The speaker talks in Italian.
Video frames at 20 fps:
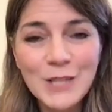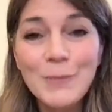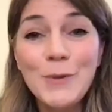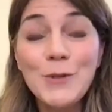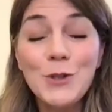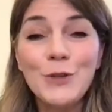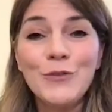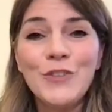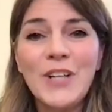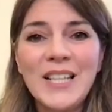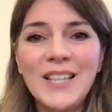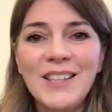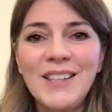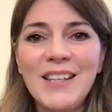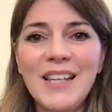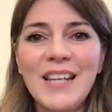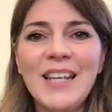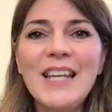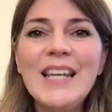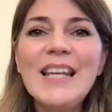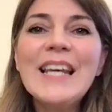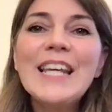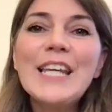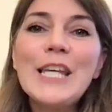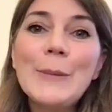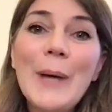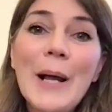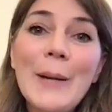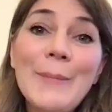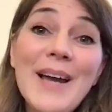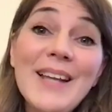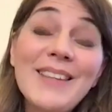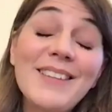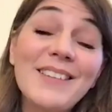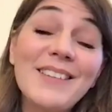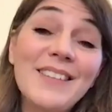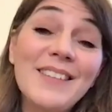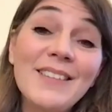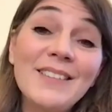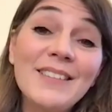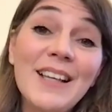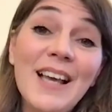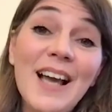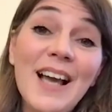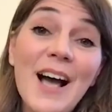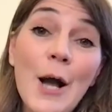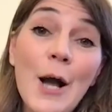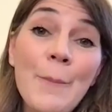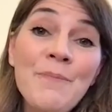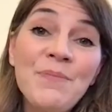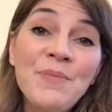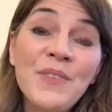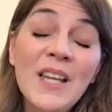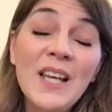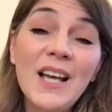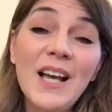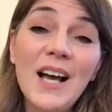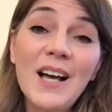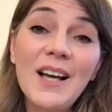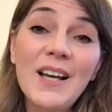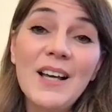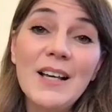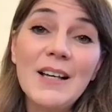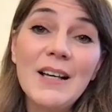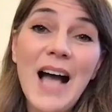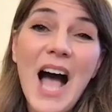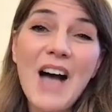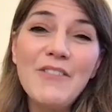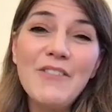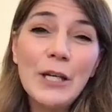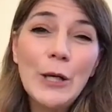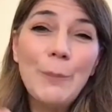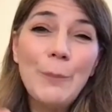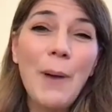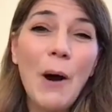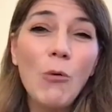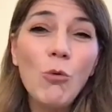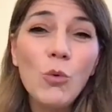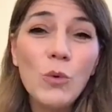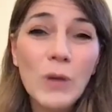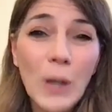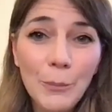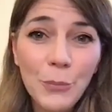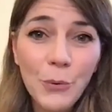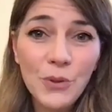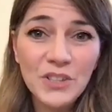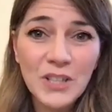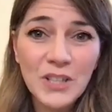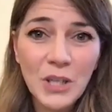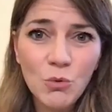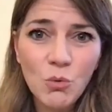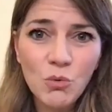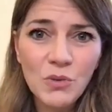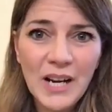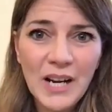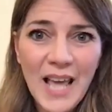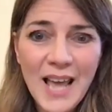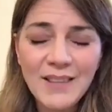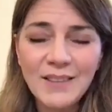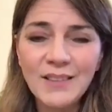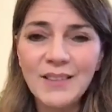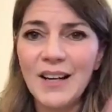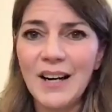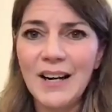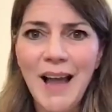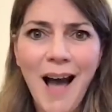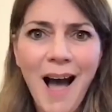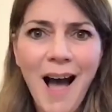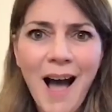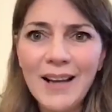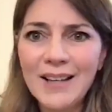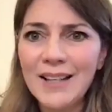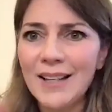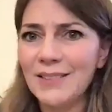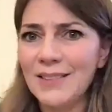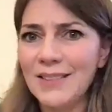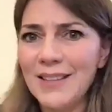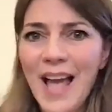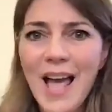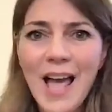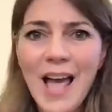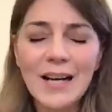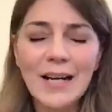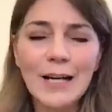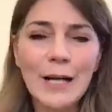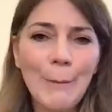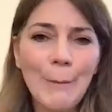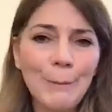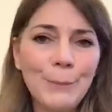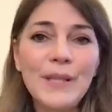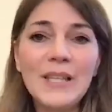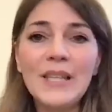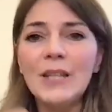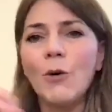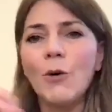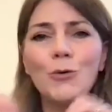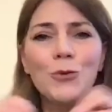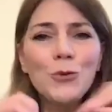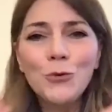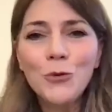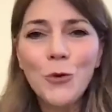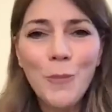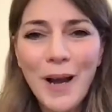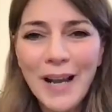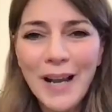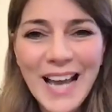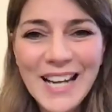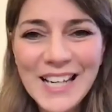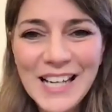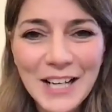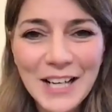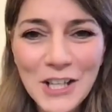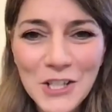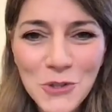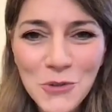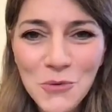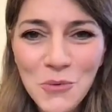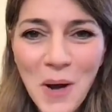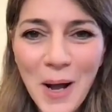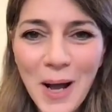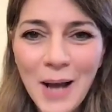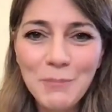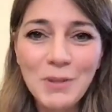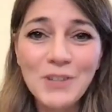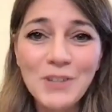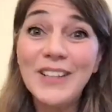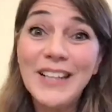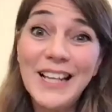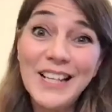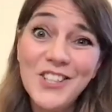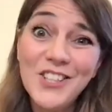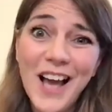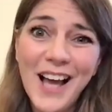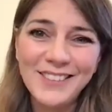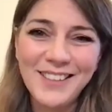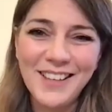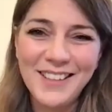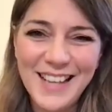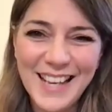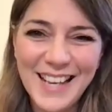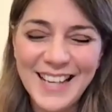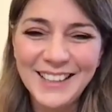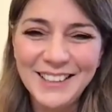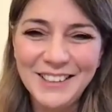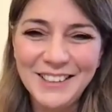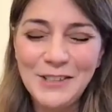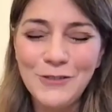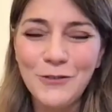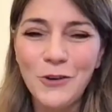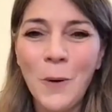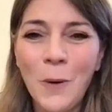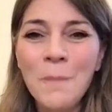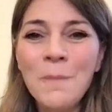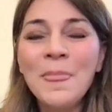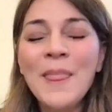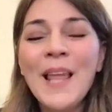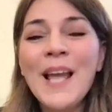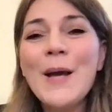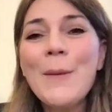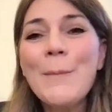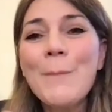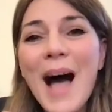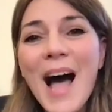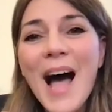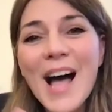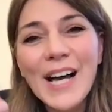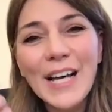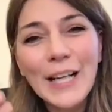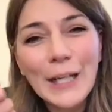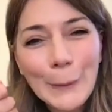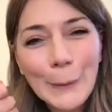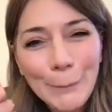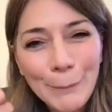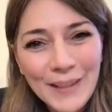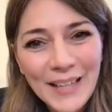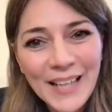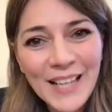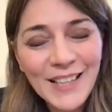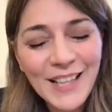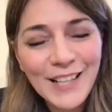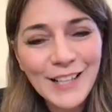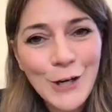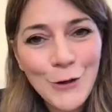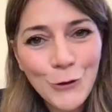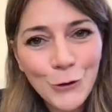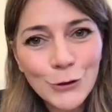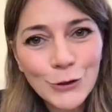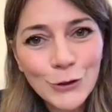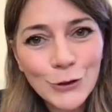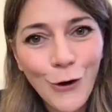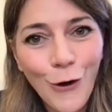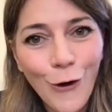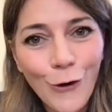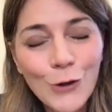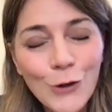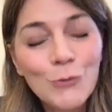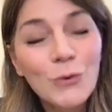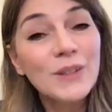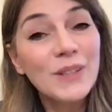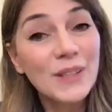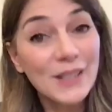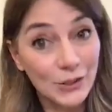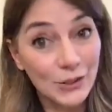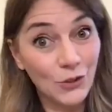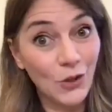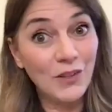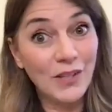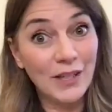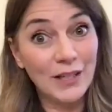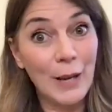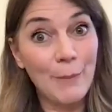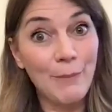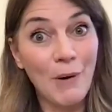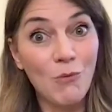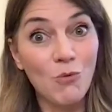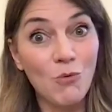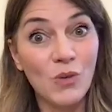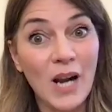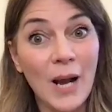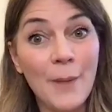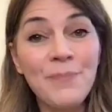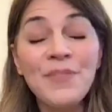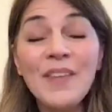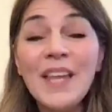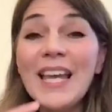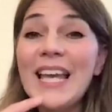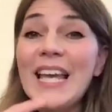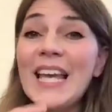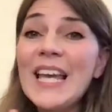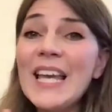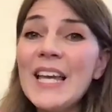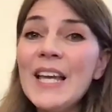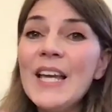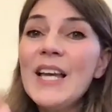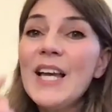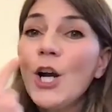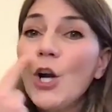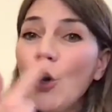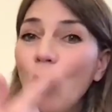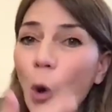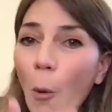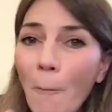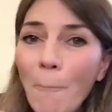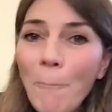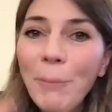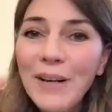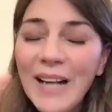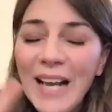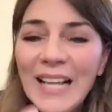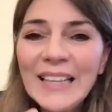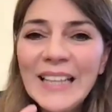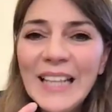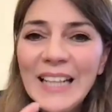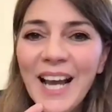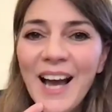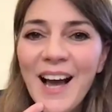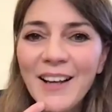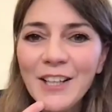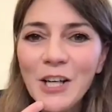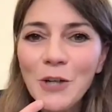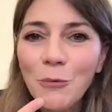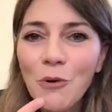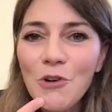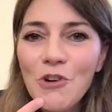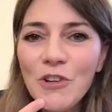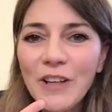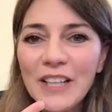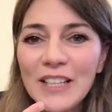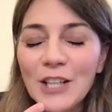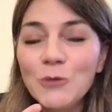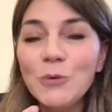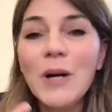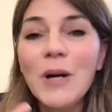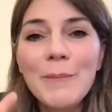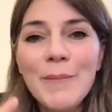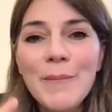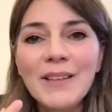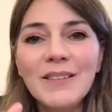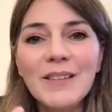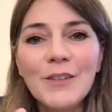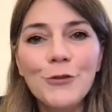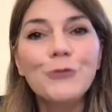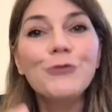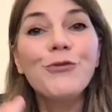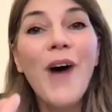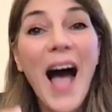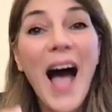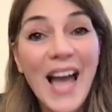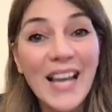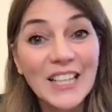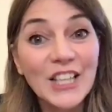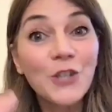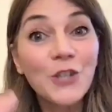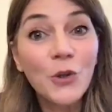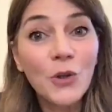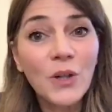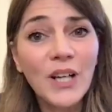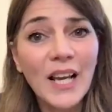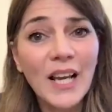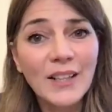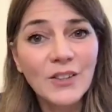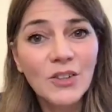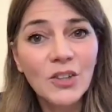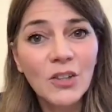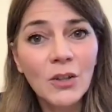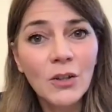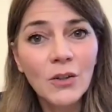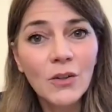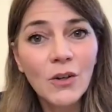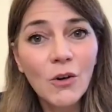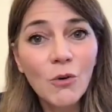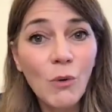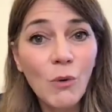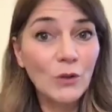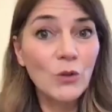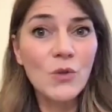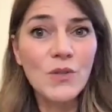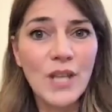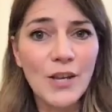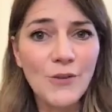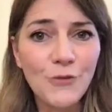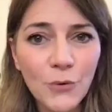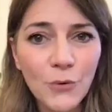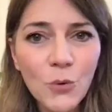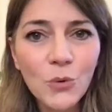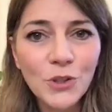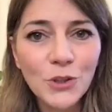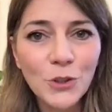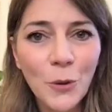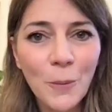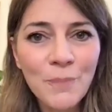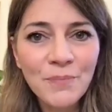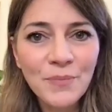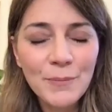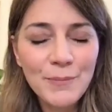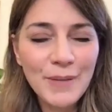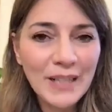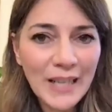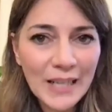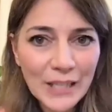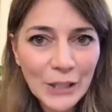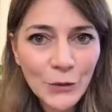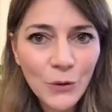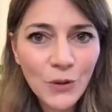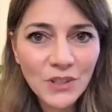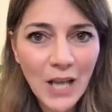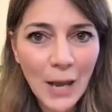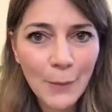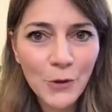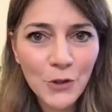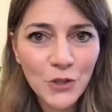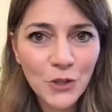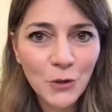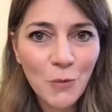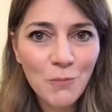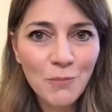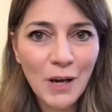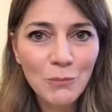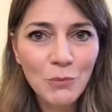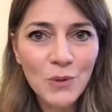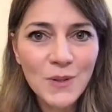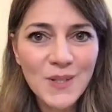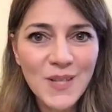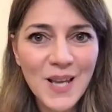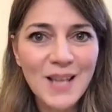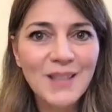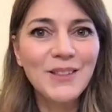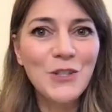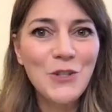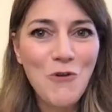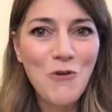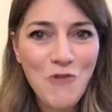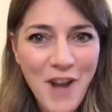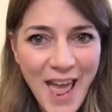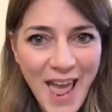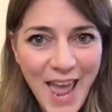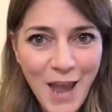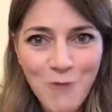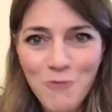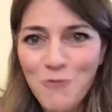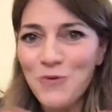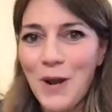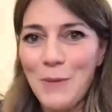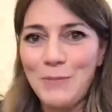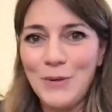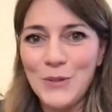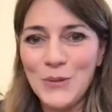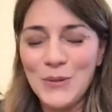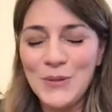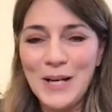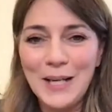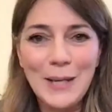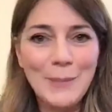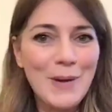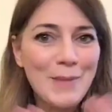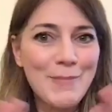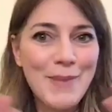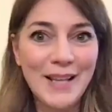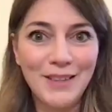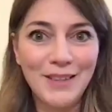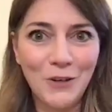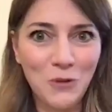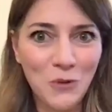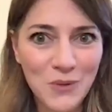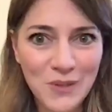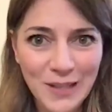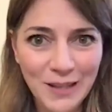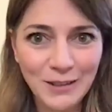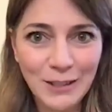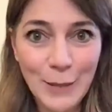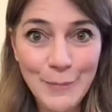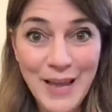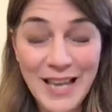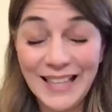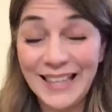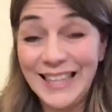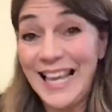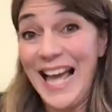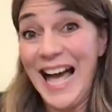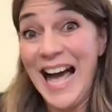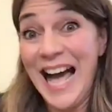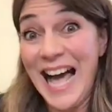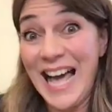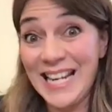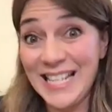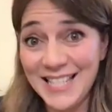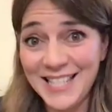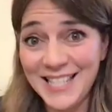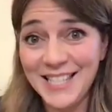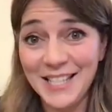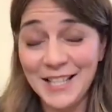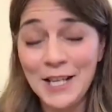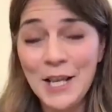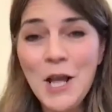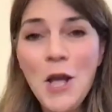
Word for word: Spesso e volentieri chi balbetta tende a eh, avere paura poi di alcune lettere, la A, la TR, la P, ognuno magari ha la sua privilegiata in negativo, ma riprenderne il controllo vuol dire togliere la paura e comprendere anche quello che naturalmente fai di corretto quando sei fluido, perché ricordiamoci con balbuziente non è una persona che balbetta costantemente, anzi,